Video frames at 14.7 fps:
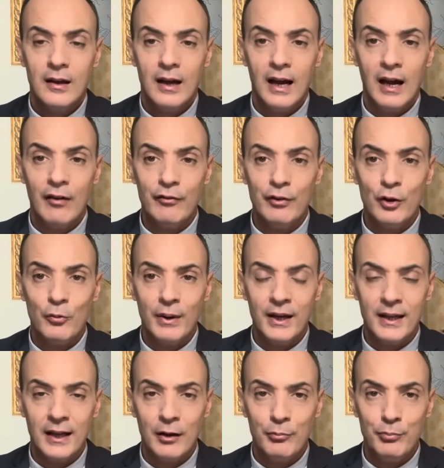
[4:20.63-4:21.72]
Ave
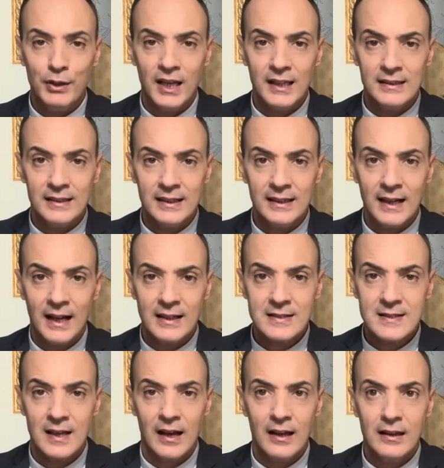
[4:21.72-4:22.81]
Maria, piena di
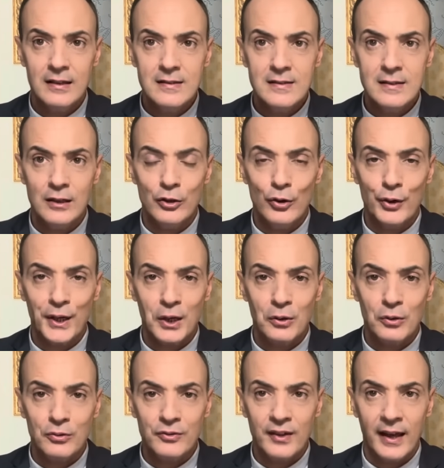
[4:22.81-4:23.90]
grazia, il Signore è
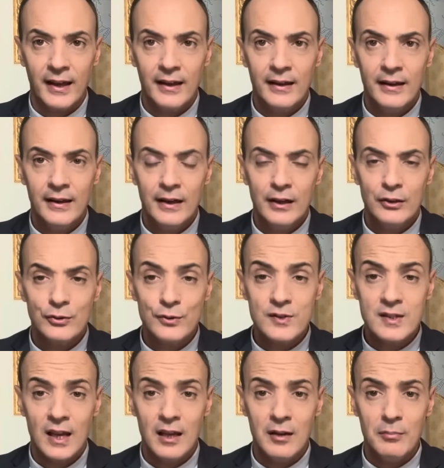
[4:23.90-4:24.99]
con te. Tu
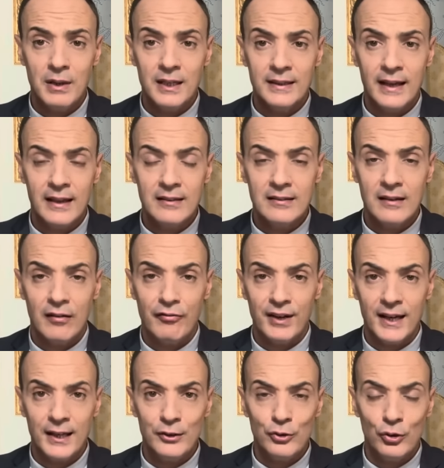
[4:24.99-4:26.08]
sei benedetta fra
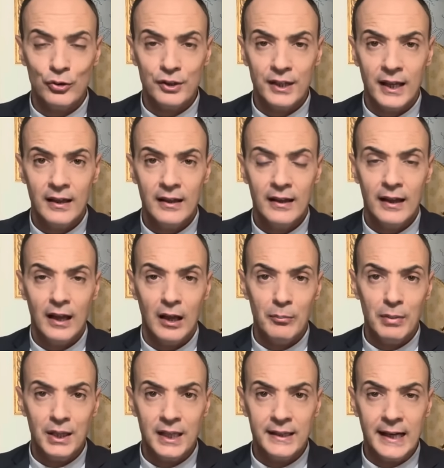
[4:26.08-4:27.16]
le donne e
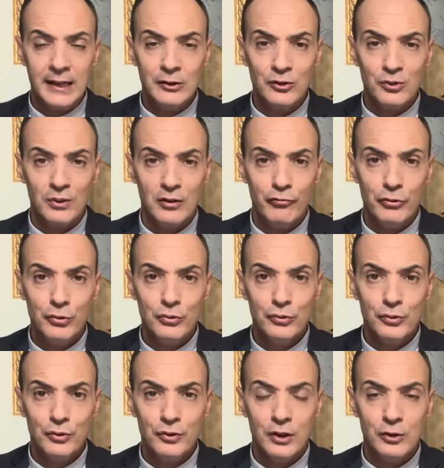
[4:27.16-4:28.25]
benedetto è il
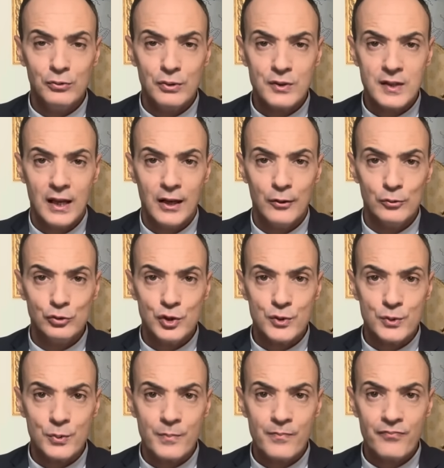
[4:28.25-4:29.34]
frutto del tuo seno
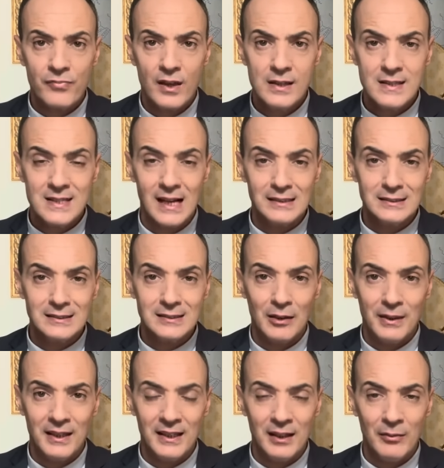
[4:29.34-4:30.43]
Gesù. Santa
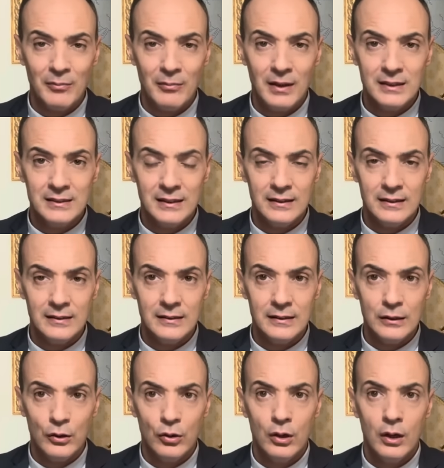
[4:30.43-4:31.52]
Maria, Madre di Dio,